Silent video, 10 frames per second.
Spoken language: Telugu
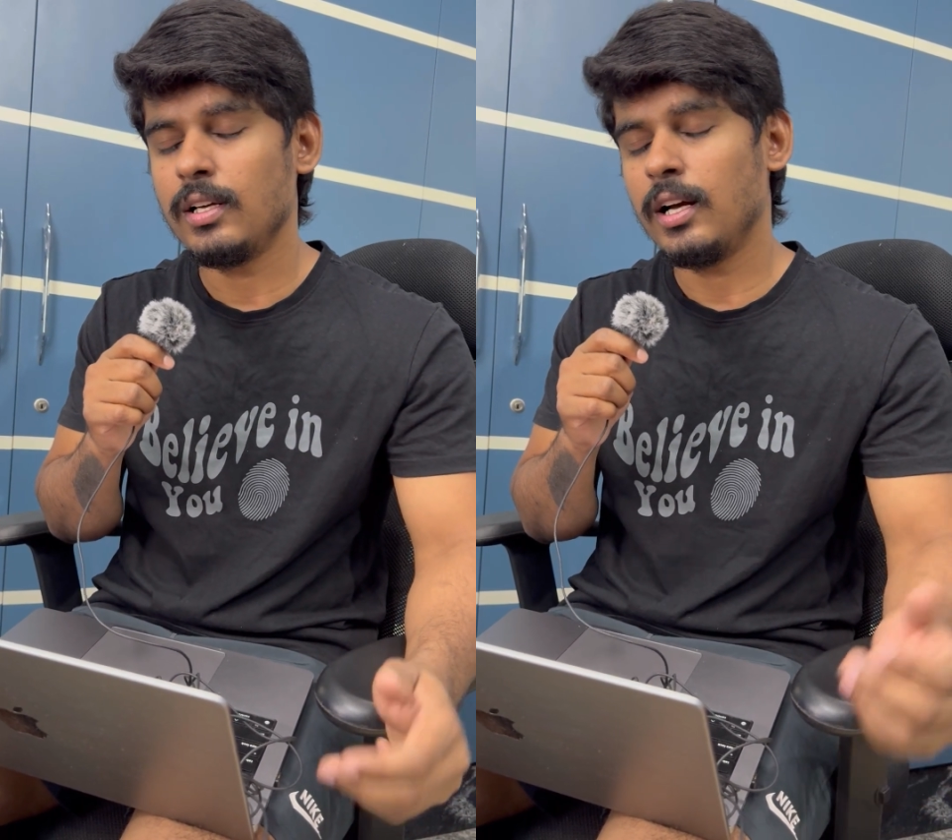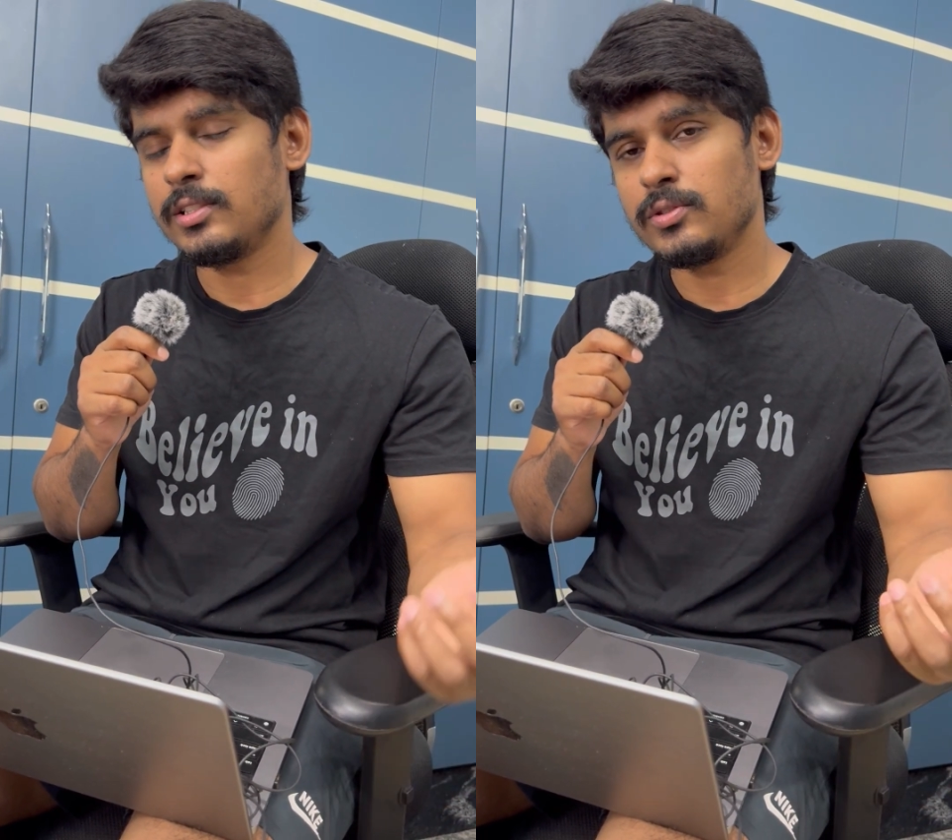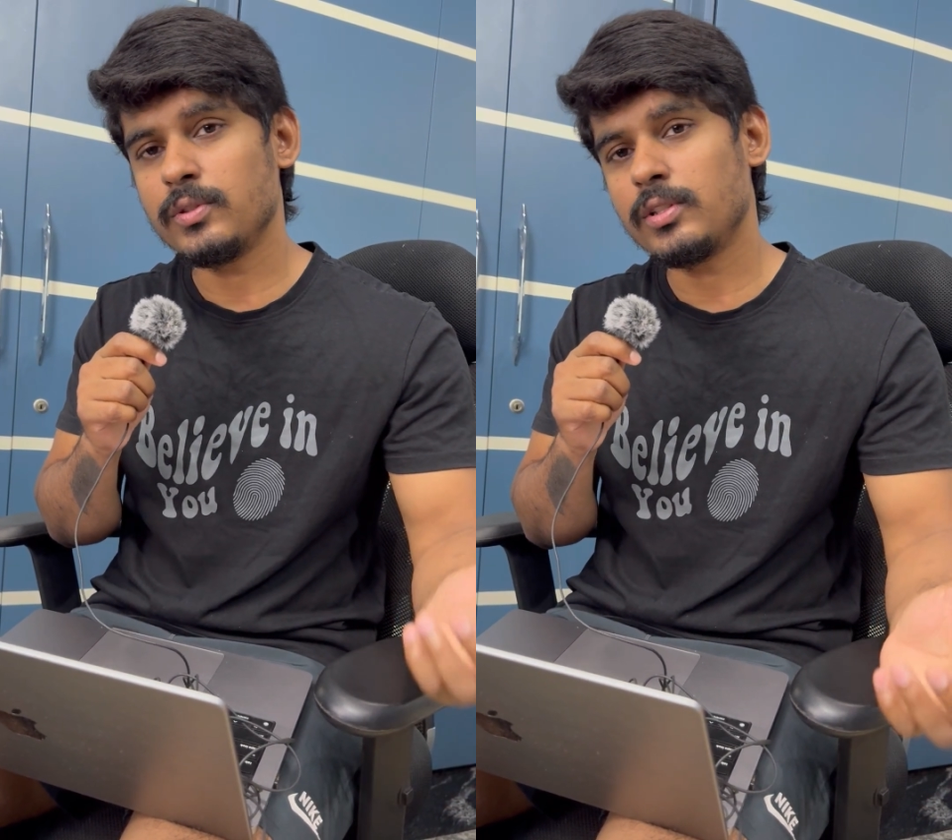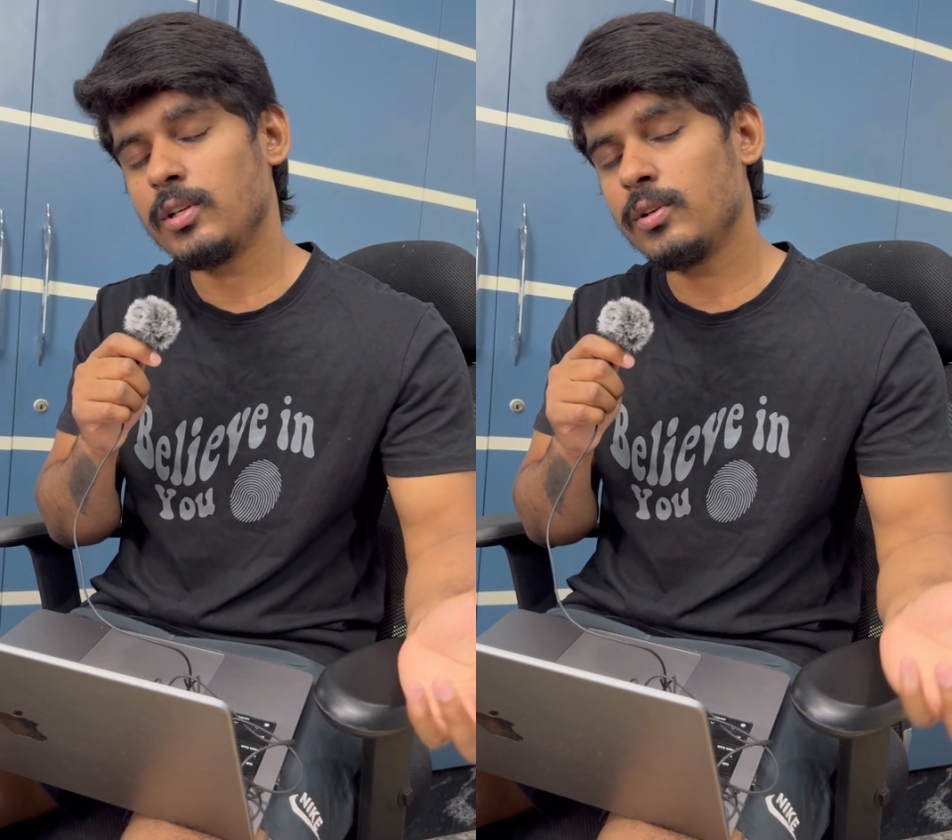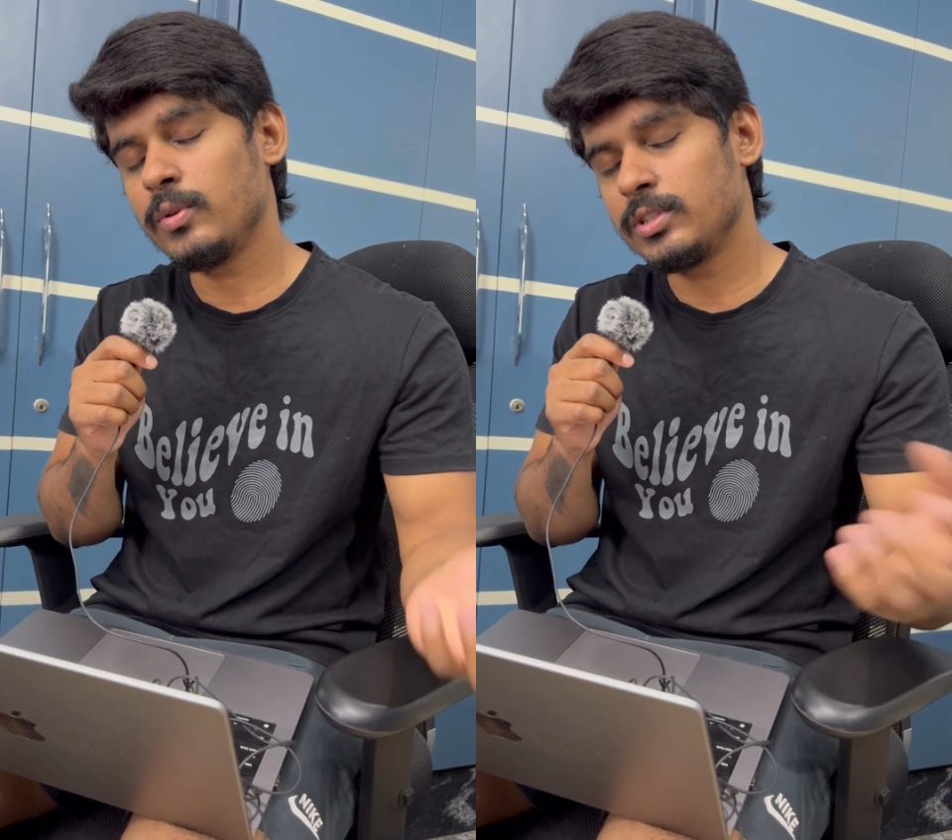ఆ
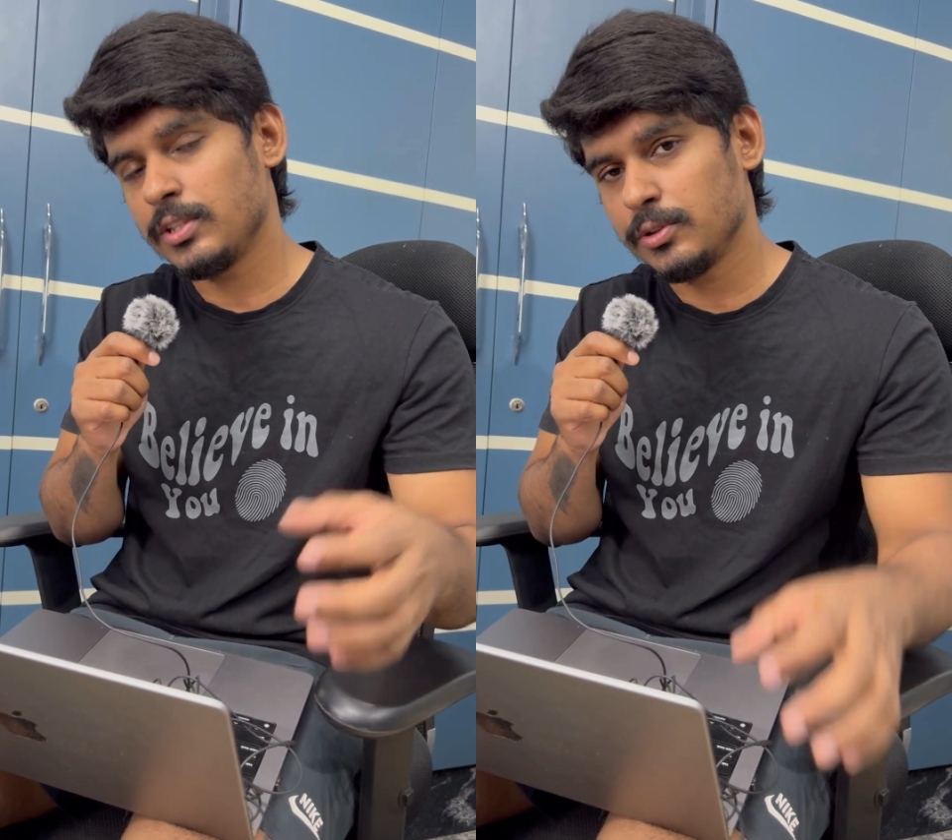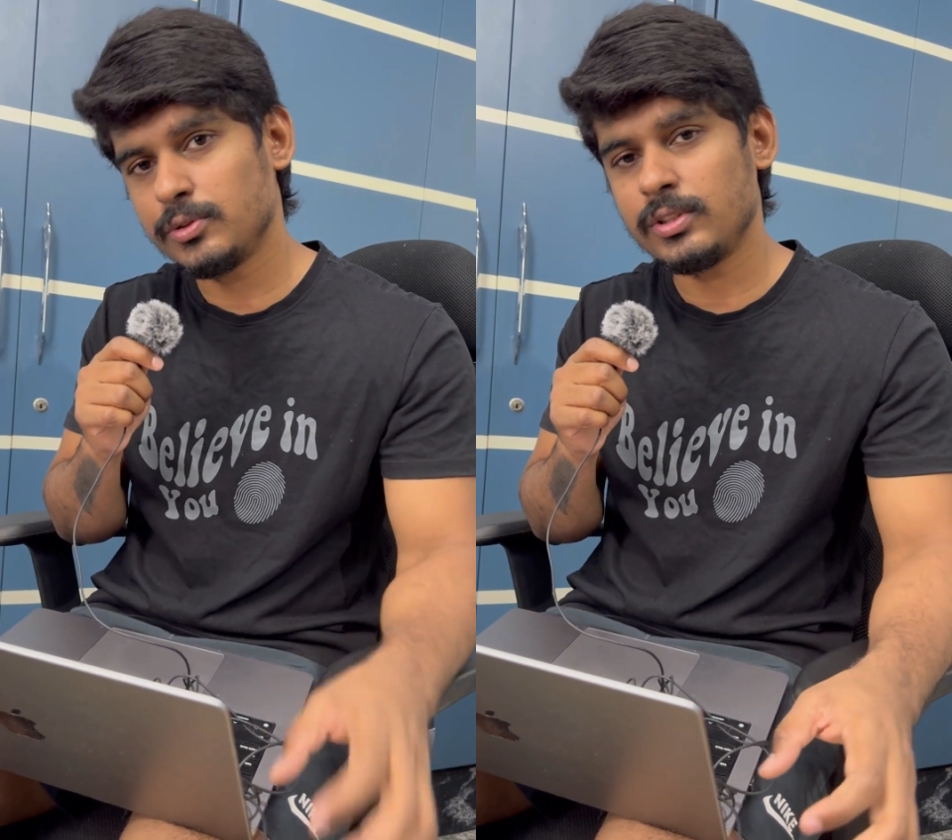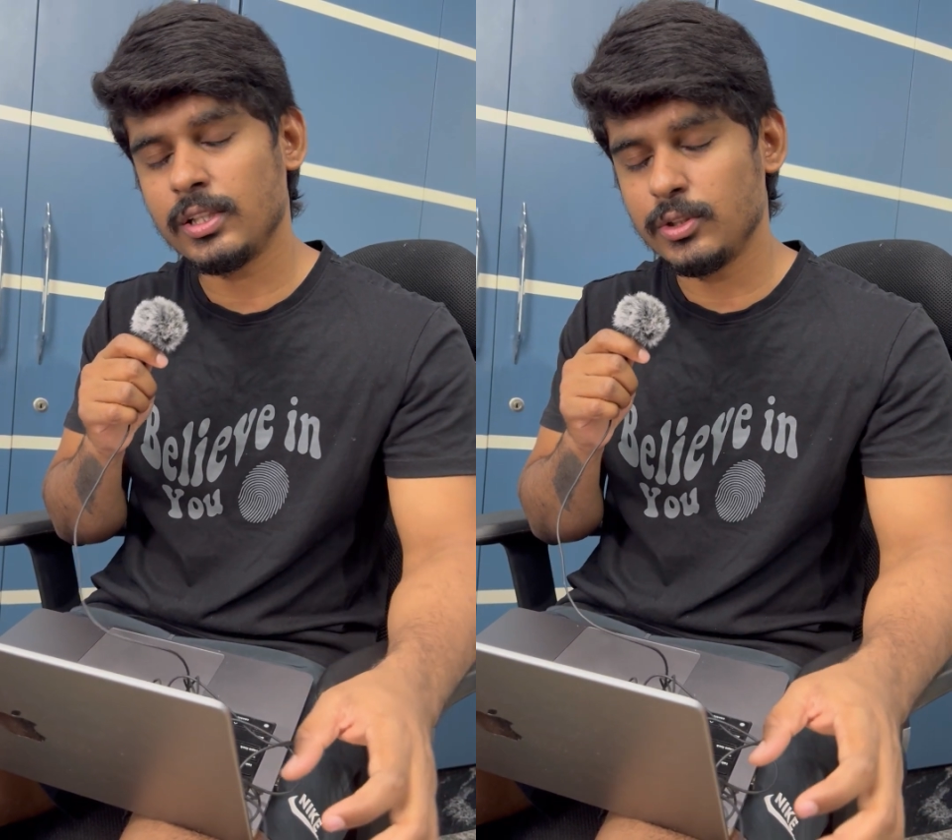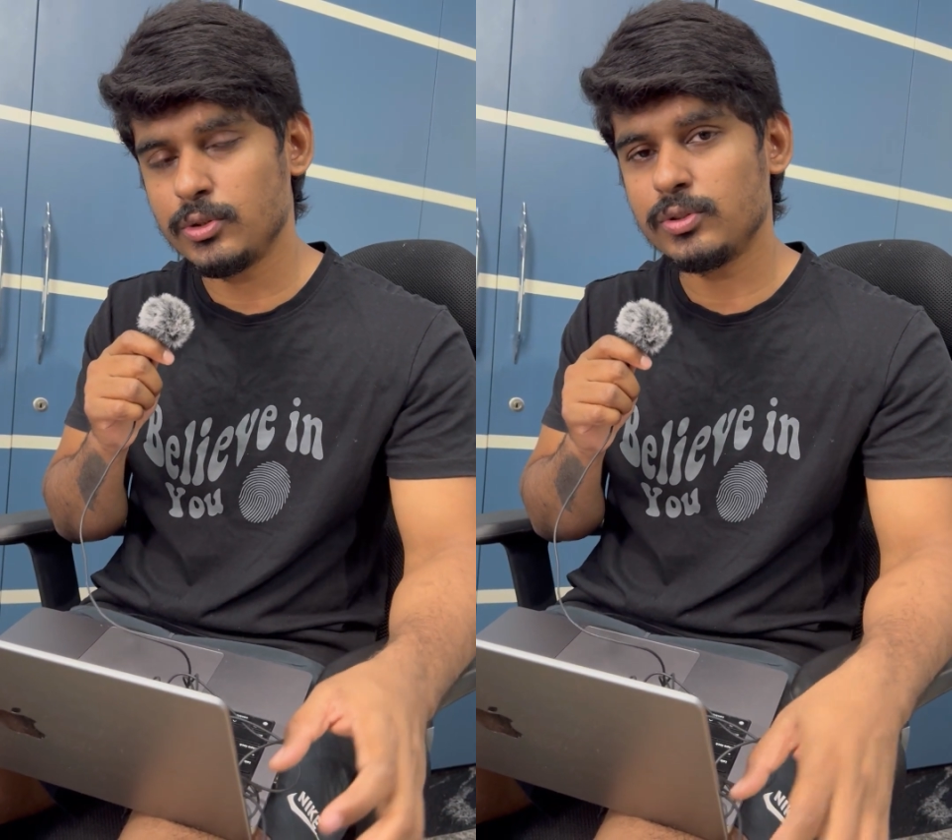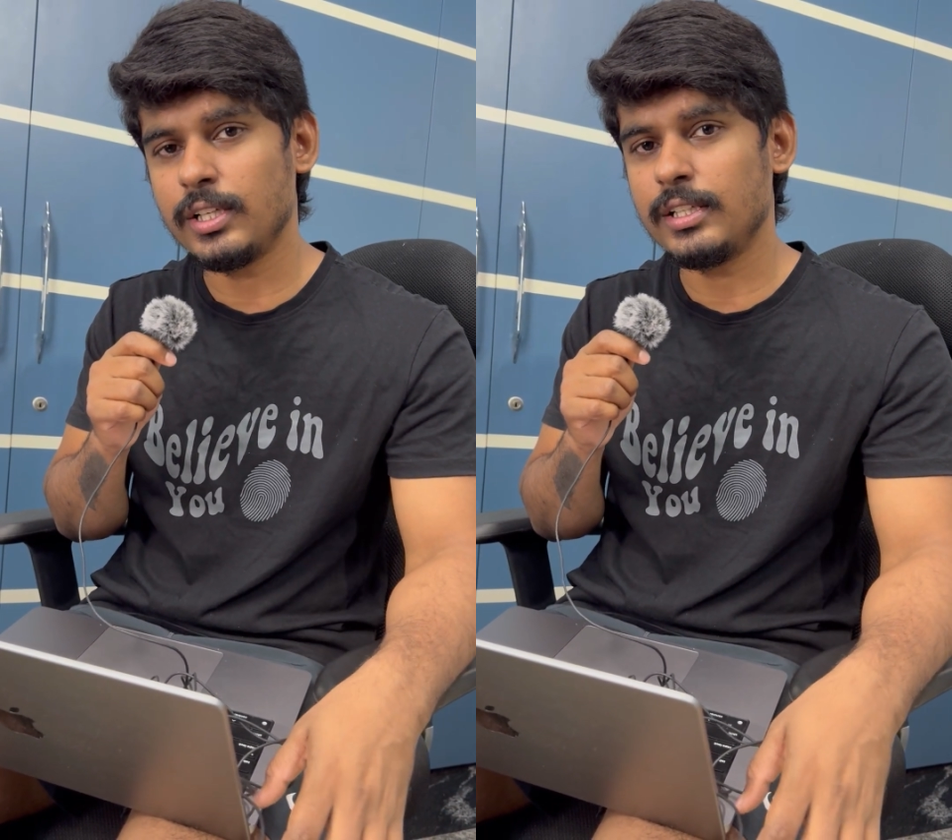సిచ్యువేషన్లో వచ్చే ఇష్యూస్
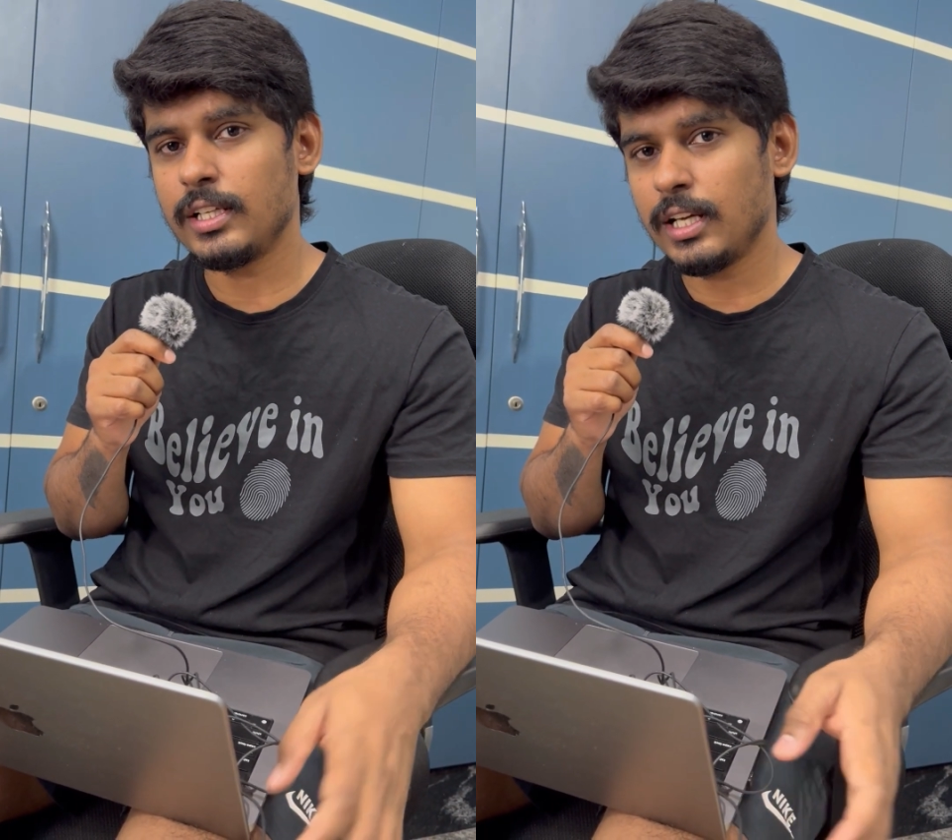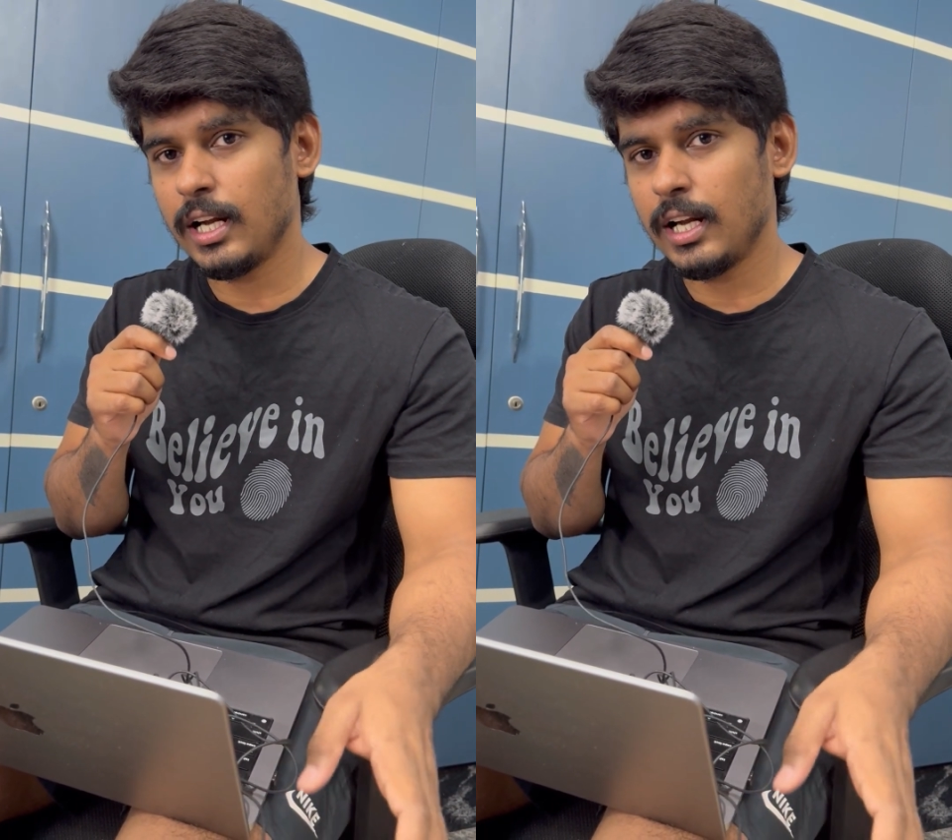ఇష్యూస్ ఏంటి